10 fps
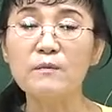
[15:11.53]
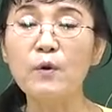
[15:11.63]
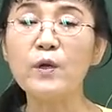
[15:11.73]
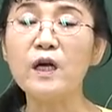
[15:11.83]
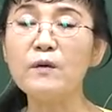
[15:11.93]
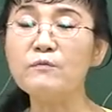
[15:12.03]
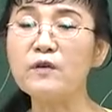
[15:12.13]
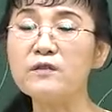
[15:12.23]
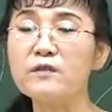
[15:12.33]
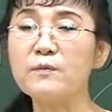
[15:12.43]
모기가
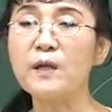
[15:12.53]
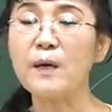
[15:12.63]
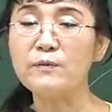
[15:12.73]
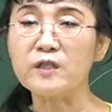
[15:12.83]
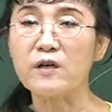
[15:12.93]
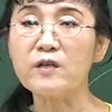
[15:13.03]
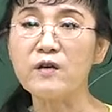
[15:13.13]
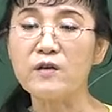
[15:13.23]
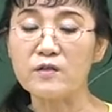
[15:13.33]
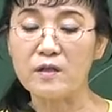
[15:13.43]
물어뜯으면 아프죠.
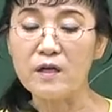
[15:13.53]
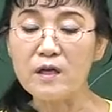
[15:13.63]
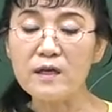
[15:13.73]
이런 것들.